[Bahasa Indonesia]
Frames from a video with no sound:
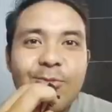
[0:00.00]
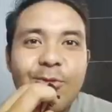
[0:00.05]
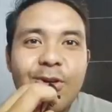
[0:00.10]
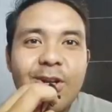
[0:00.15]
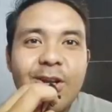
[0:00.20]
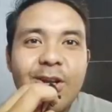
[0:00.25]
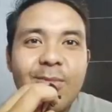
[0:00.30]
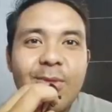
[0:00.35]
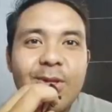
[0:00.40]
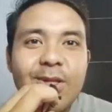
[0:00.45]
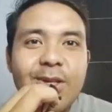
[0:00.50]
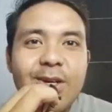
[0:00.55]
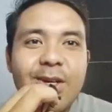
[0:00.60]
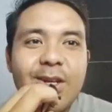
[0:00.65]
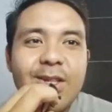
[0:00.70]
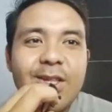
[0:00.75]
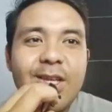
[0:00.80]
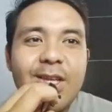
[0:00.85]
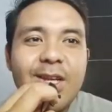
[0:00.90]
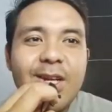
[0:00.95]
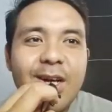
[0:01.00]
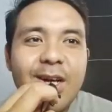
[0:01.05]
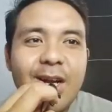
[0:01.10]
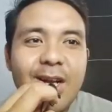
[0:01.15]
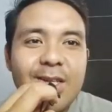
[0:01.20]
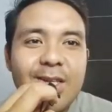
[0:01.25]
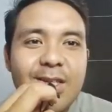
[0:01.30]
semua damage-nya kritikal